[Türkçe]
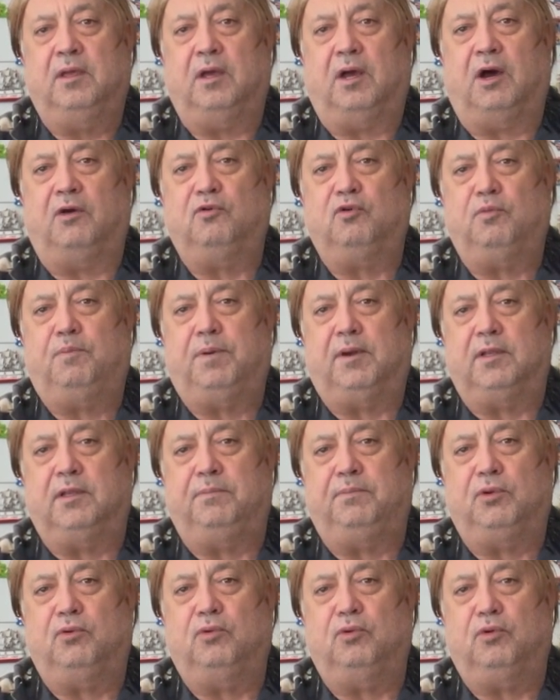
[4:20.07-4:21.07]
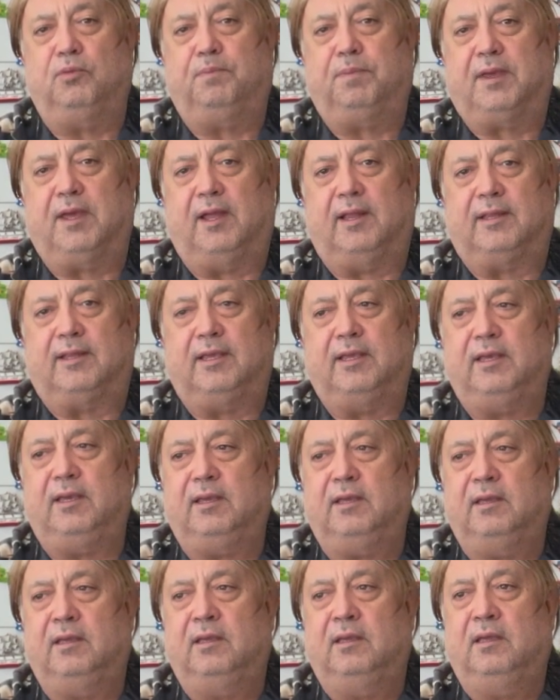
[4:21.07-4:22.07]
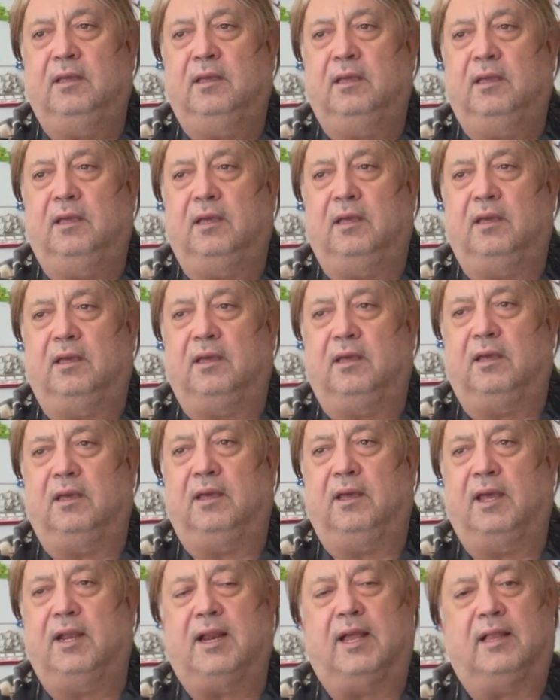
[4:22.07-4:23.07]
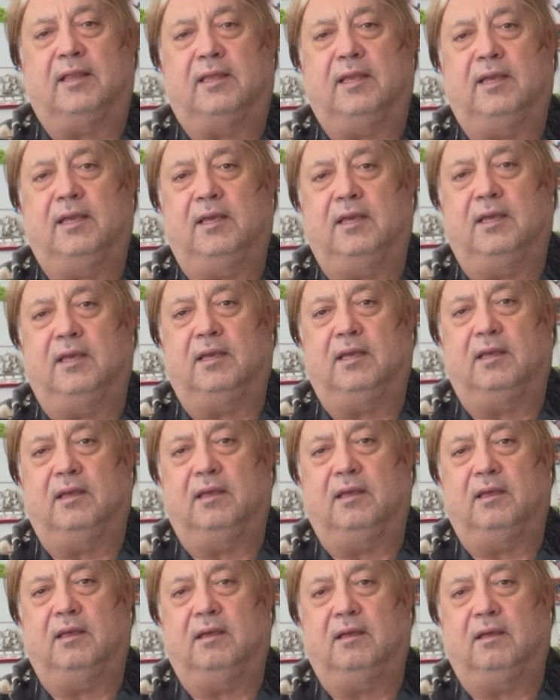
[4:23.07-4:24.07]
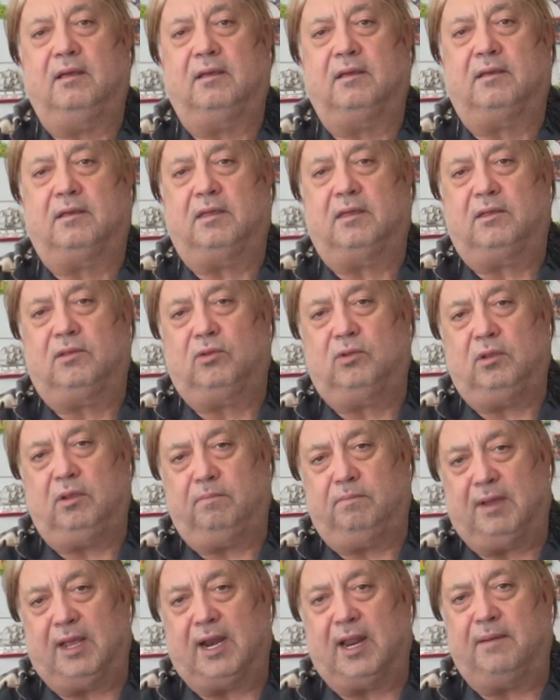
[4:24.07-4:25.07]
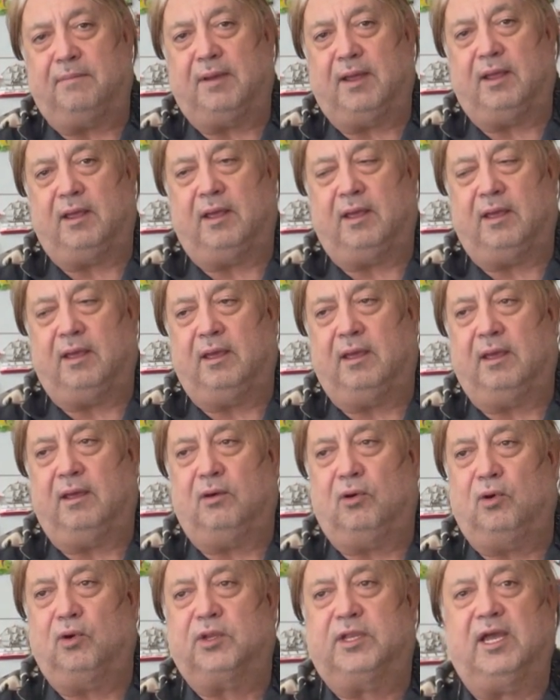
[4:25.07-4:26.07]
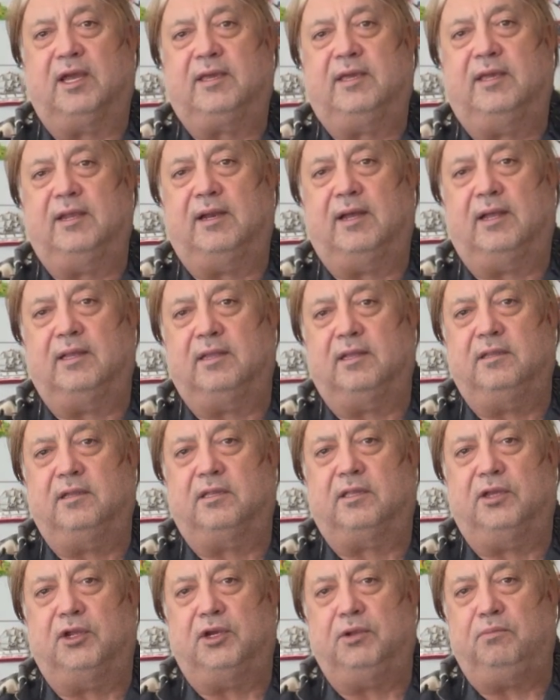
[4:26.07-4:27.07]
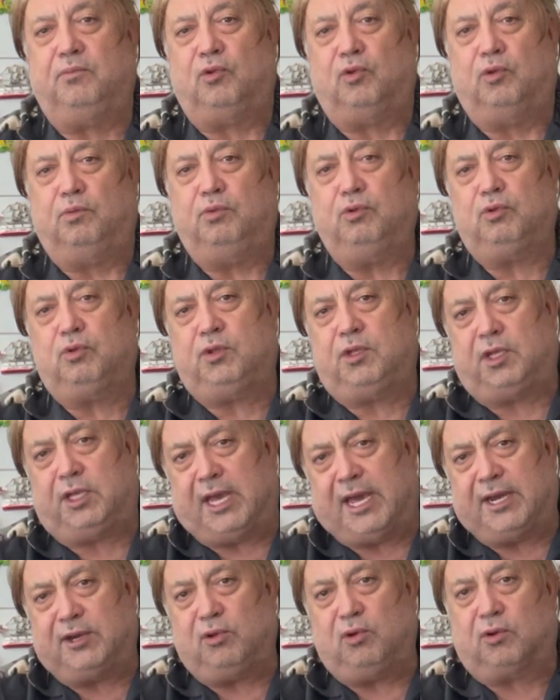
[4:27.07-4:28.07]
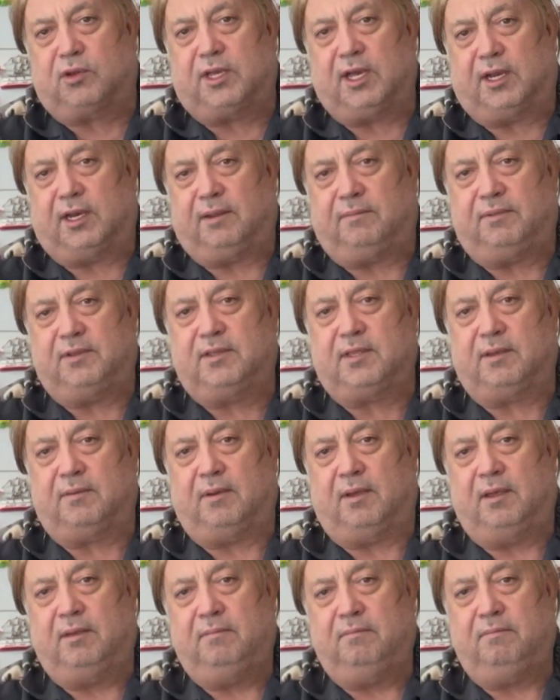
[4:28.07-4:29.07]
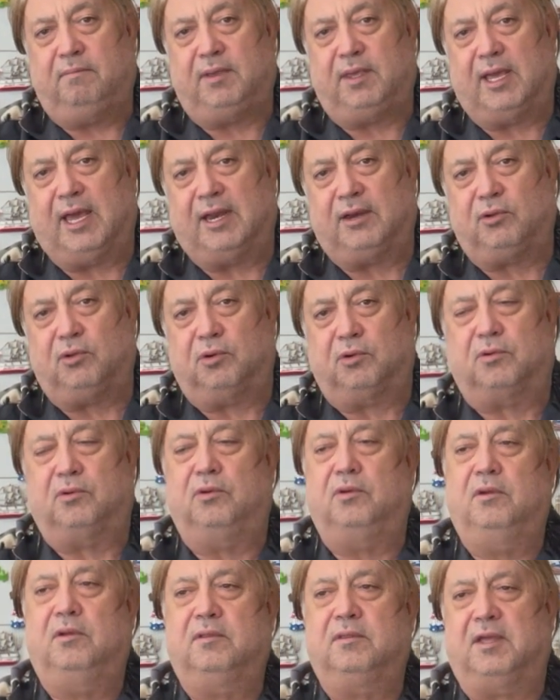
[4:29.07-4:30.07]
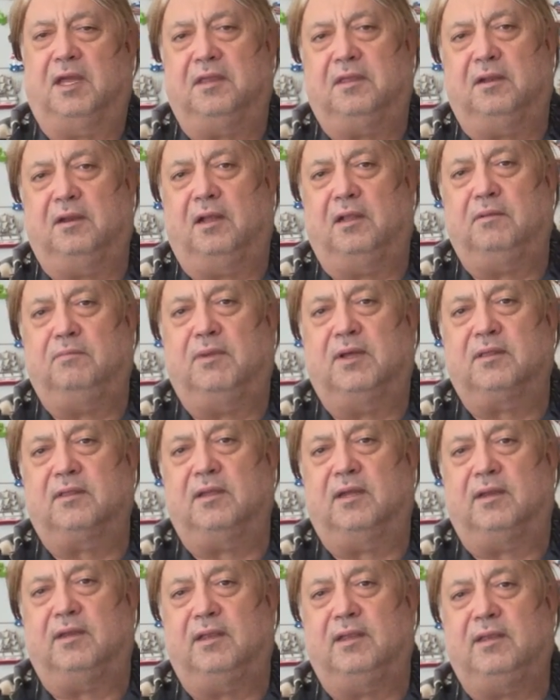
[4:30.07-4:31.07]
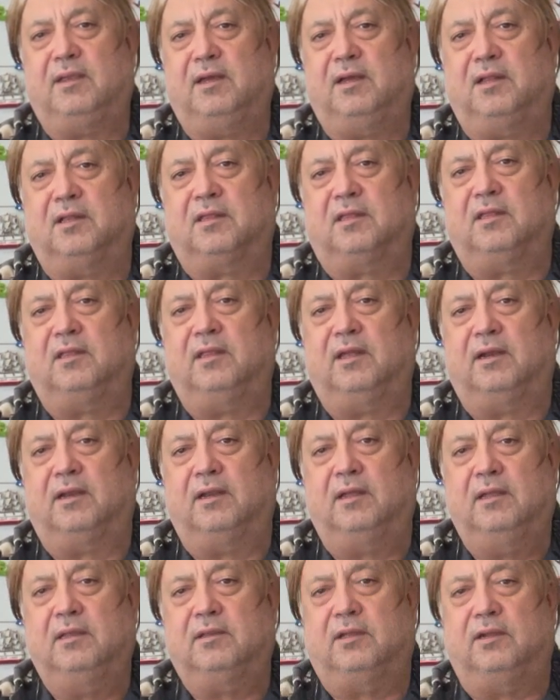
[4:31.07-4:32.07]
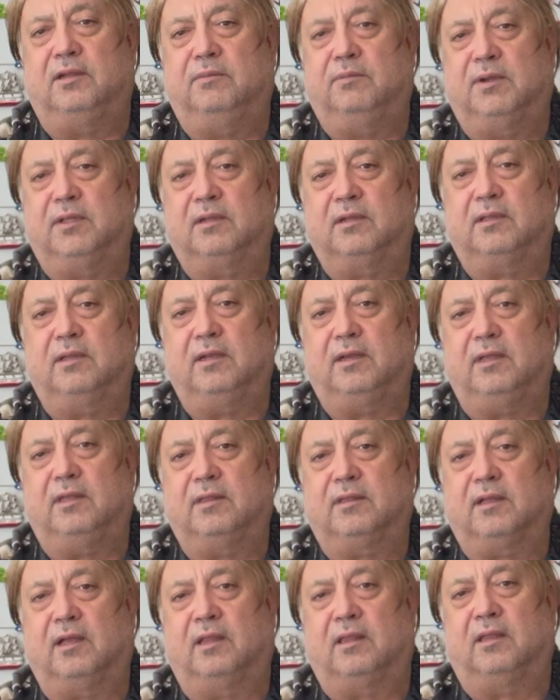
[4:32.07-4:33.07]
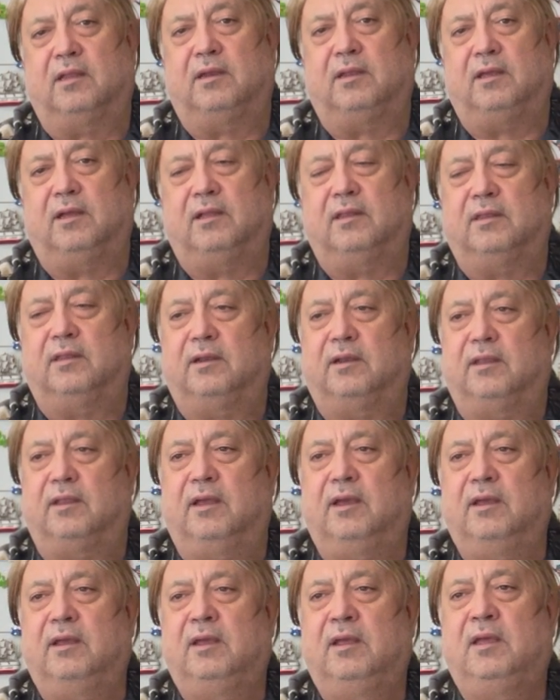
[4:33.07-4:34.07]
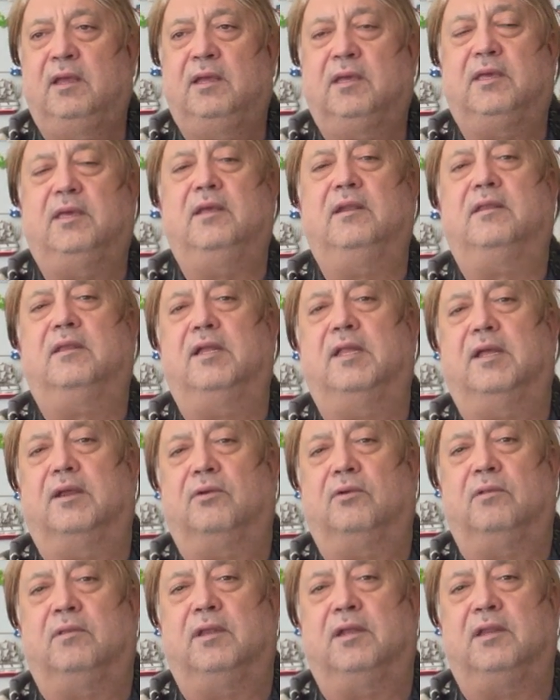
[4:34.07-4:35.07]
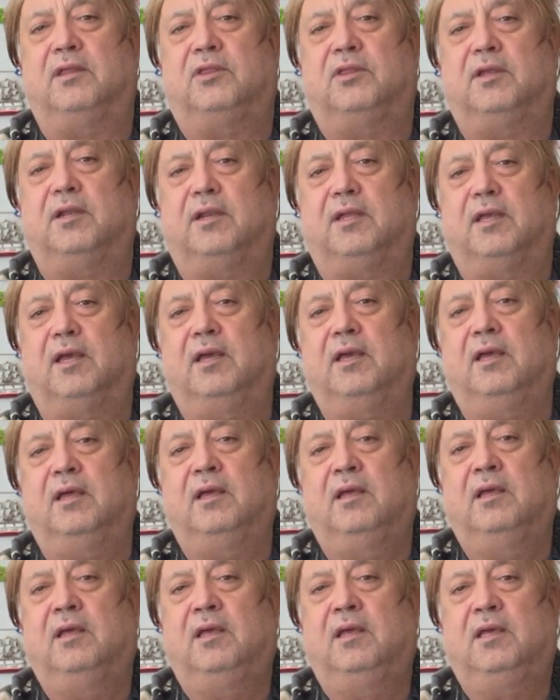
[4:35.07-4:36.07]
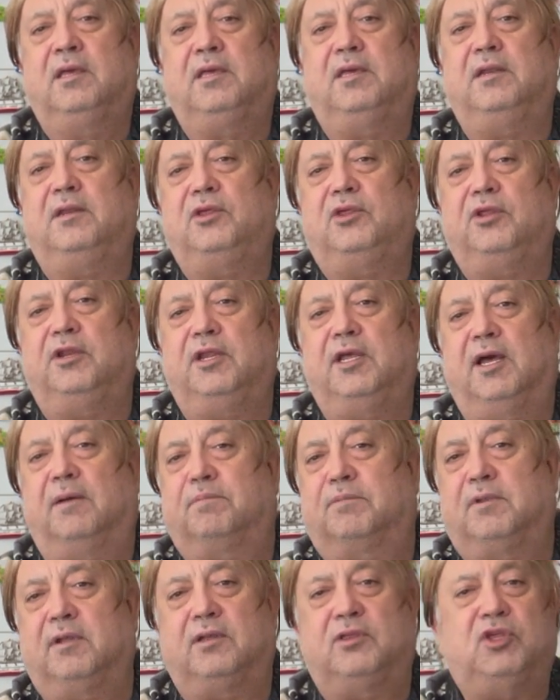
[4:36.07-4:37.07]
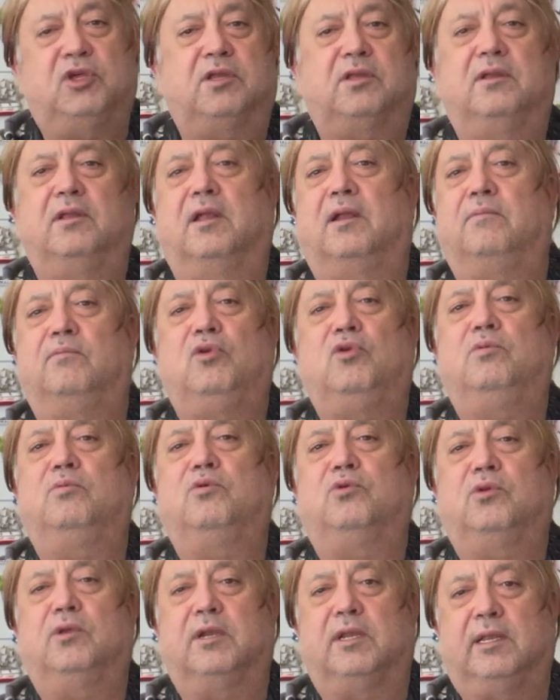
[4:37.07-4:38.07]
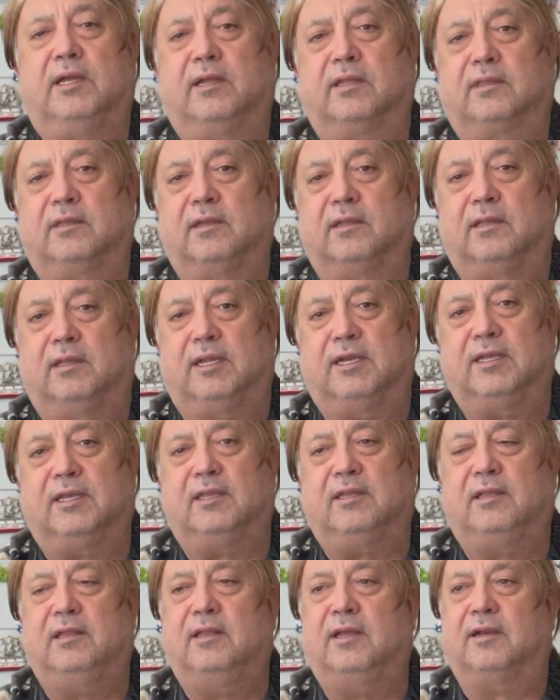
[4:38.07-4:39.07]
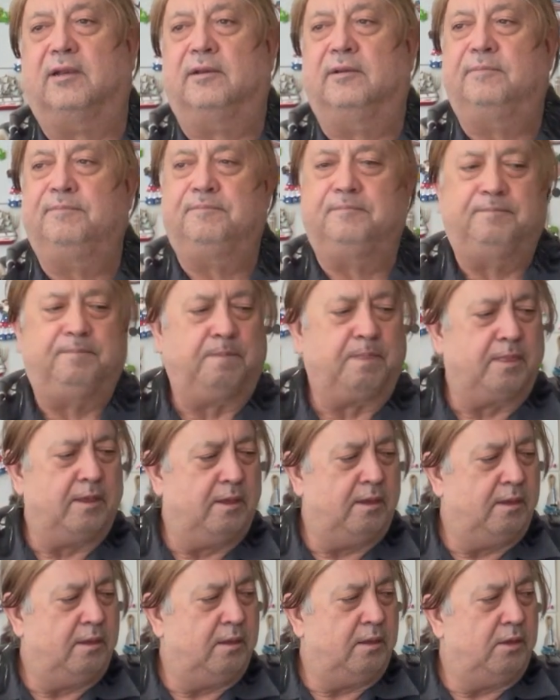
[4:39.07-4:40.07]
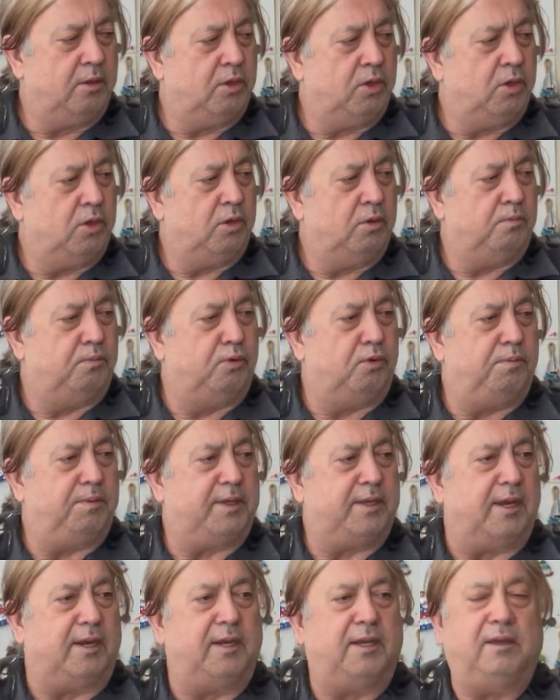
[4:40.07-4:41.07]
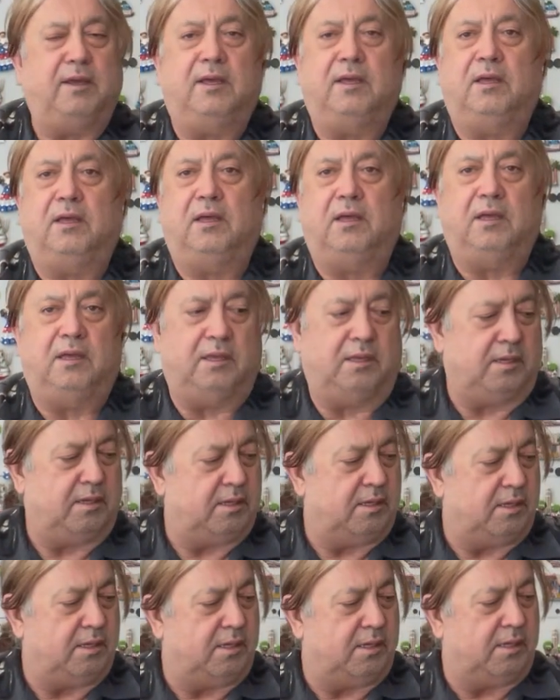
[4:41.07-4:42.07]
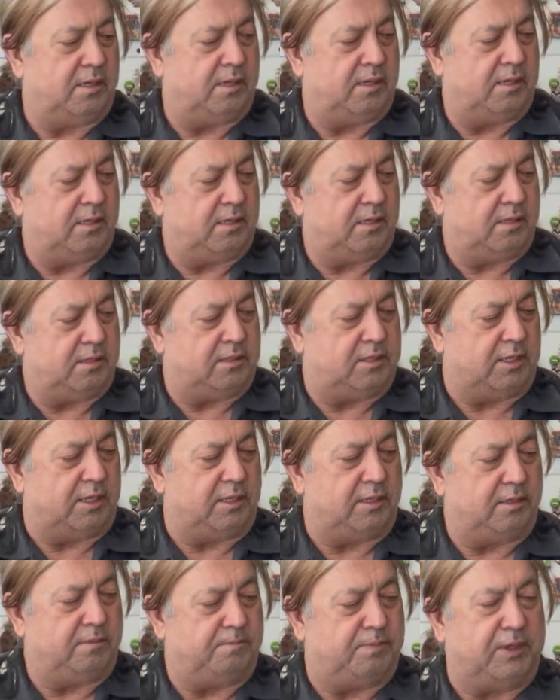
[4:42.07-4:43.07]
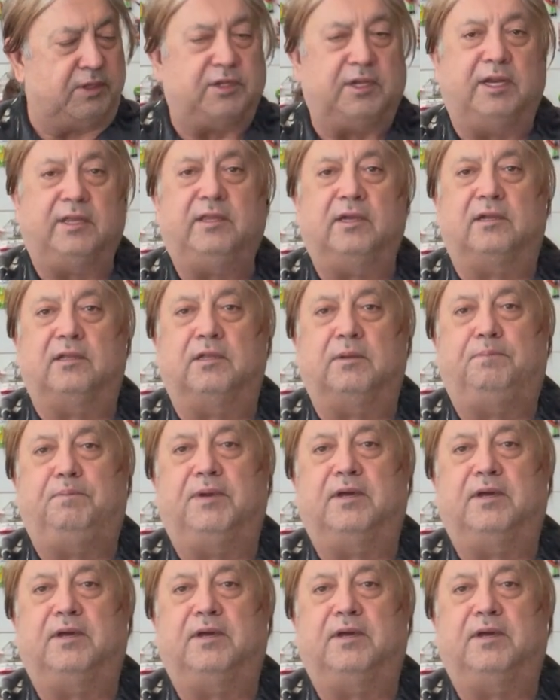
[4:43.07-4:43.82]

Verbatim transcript: Avrupalı bir grup geldi. Ee, herhalde beraber e, ortak kiraladıkları minibüs yer yok yani bize bir yer yok. Zaten almazlar. Ne diye alsınlar tanımadıkları insanların yanlarına. Girdiler onlar içeriye. Girişini yaptılar. Çıktılar minibüslerini attırdılar Gittiler. Bu bir tane e, şeyin peşine takıldı.